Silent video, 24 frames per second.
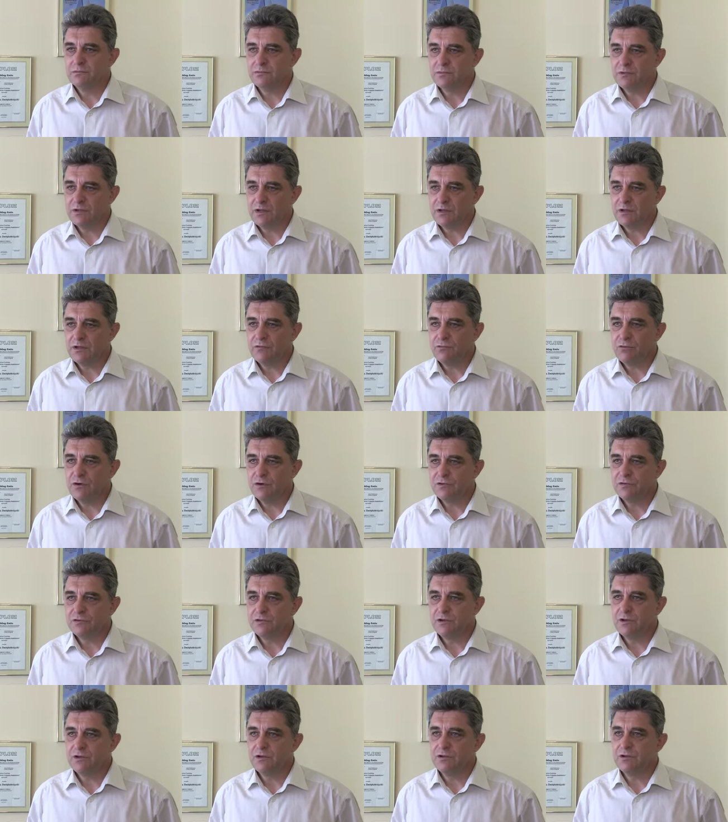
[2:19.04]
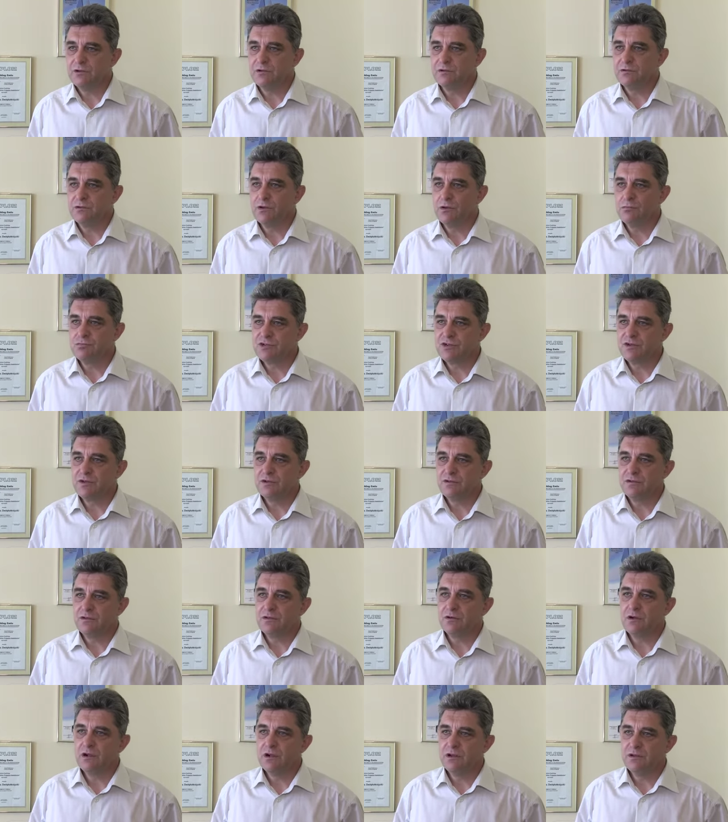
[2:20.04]
takie właśnie dobrze
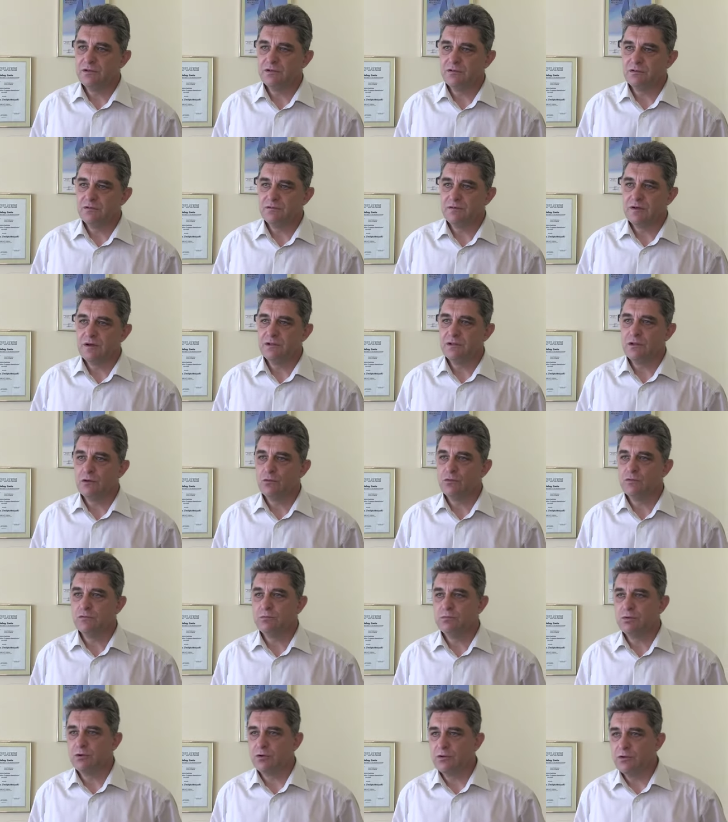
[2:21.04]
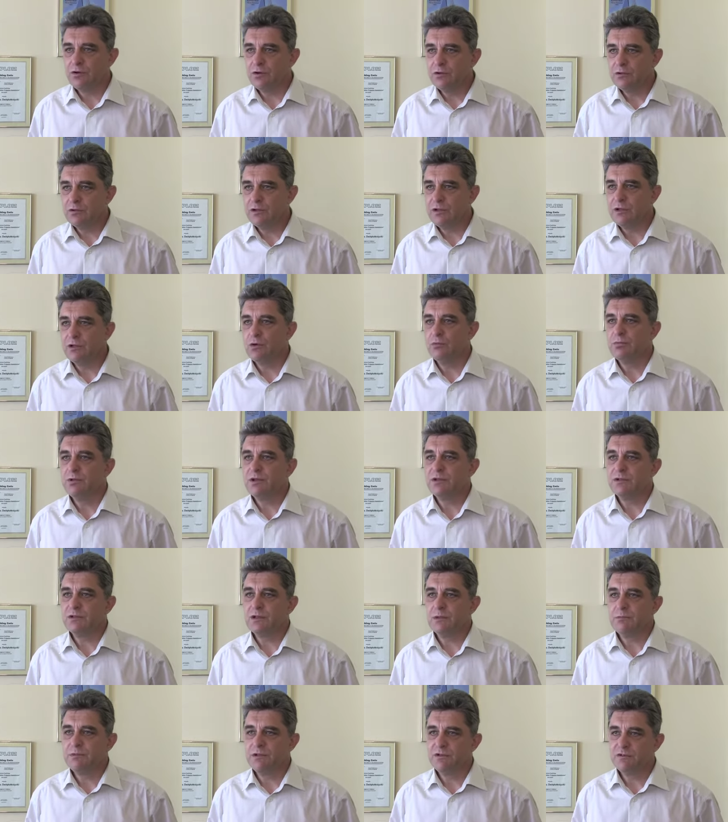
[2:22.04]
zlokalizowane, uzbrojone i
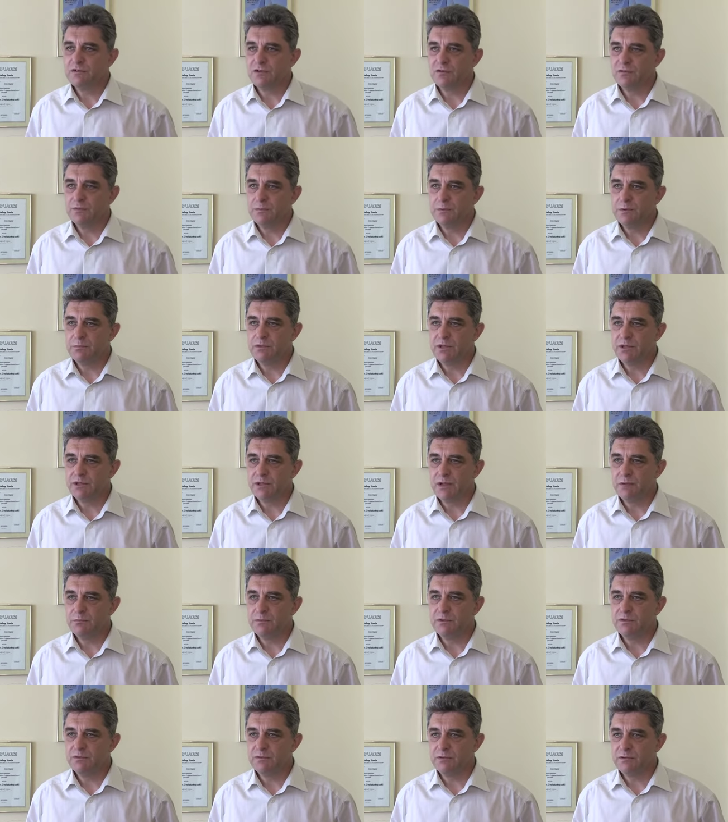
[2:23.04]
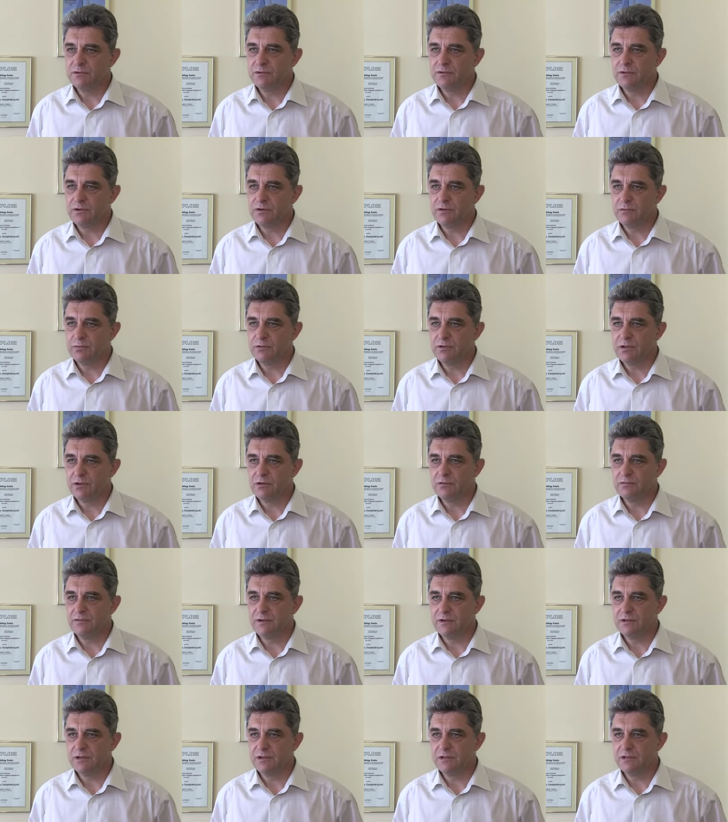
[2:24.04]
objęte miejscowymi planami
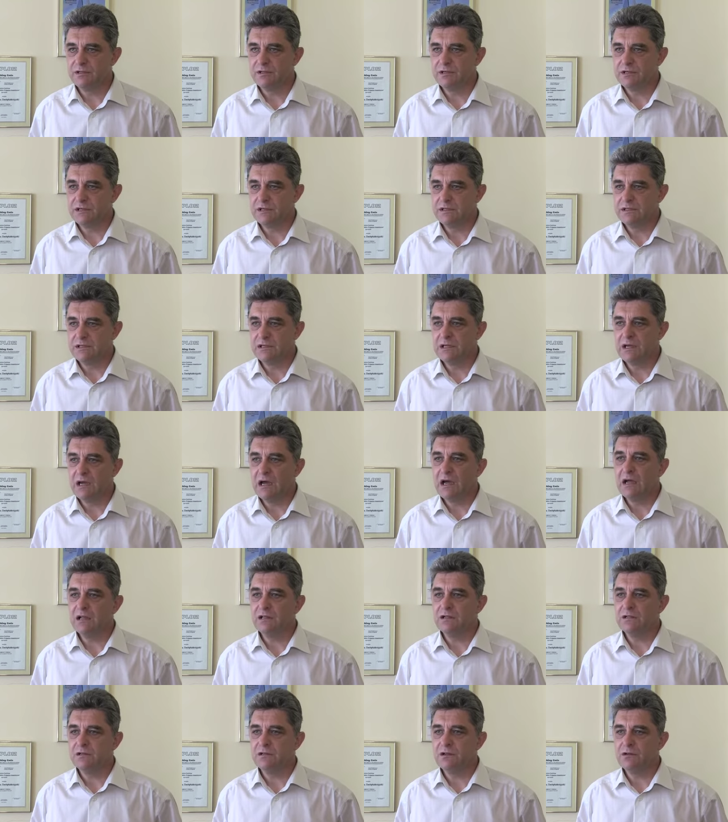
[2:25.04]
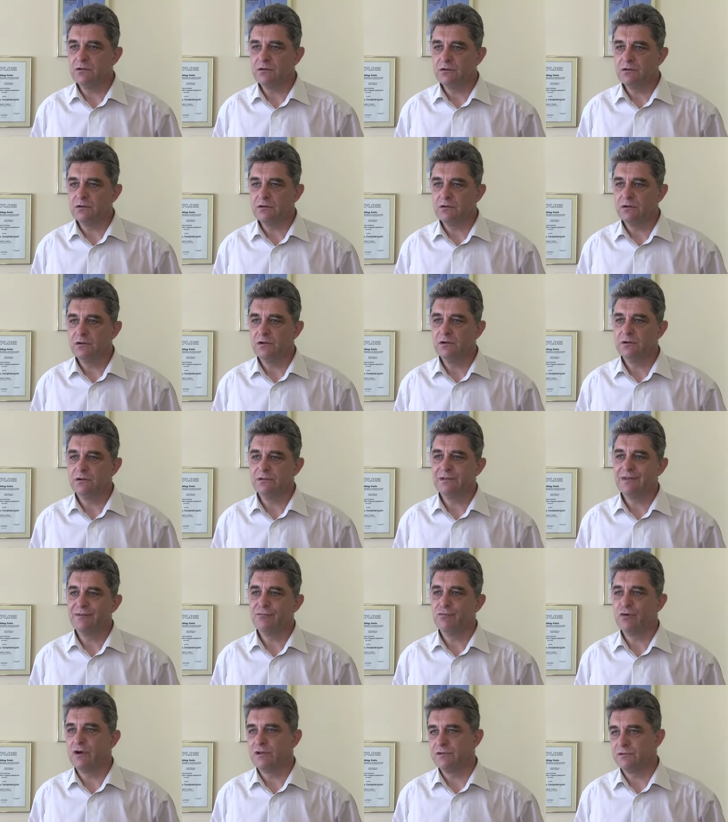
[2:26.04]
zagospodarowania tereny, ale tylko
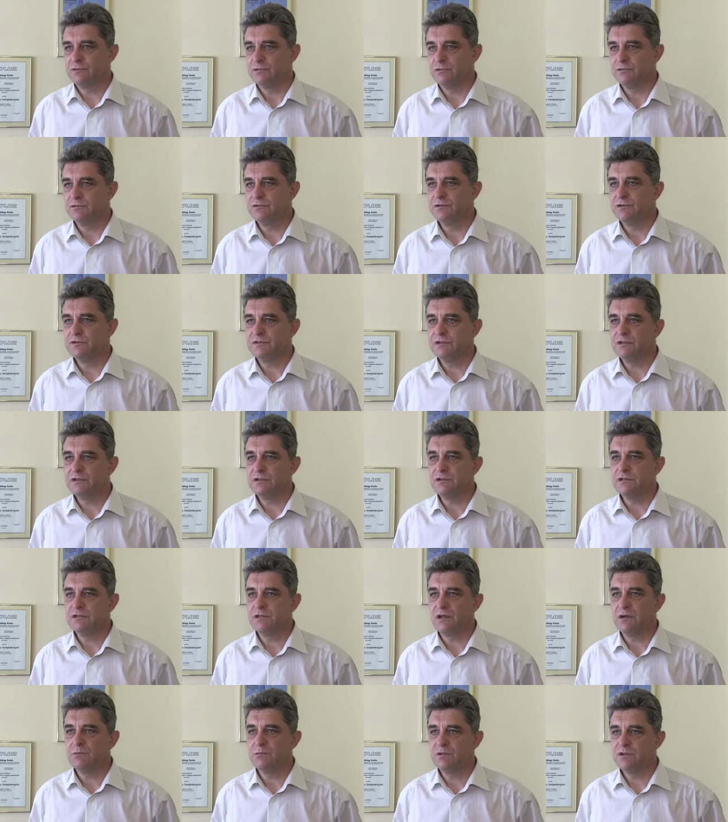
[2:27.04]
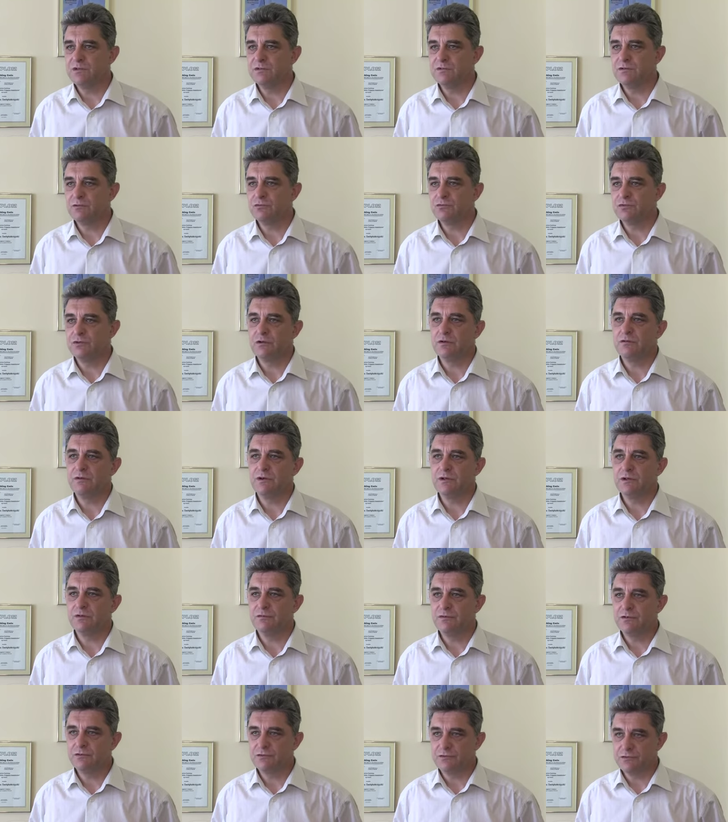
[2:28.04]
na własność. Niestety tam jest
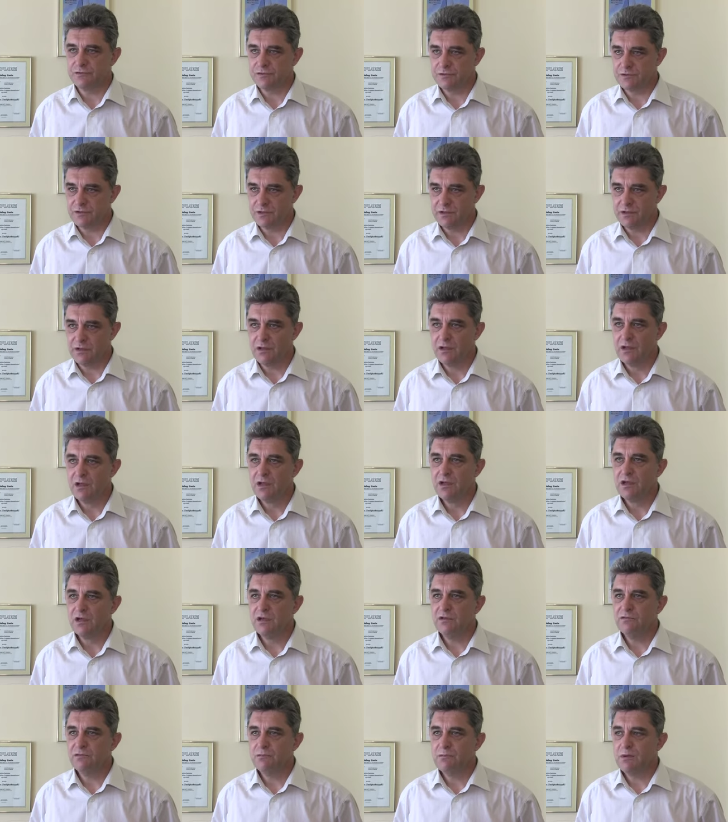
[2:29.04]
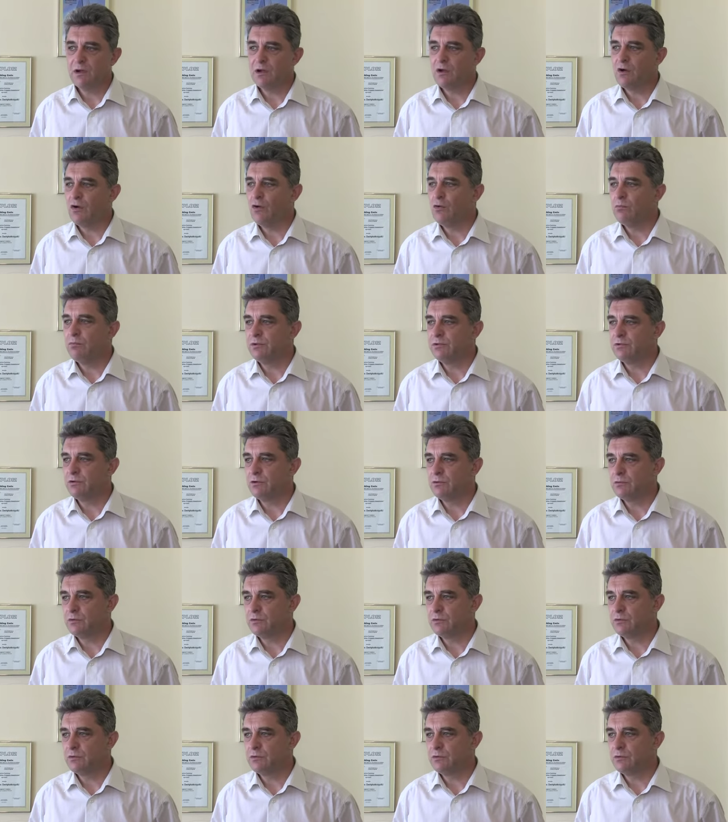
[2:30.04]
użytkowanie wieczyste i wymagałoby to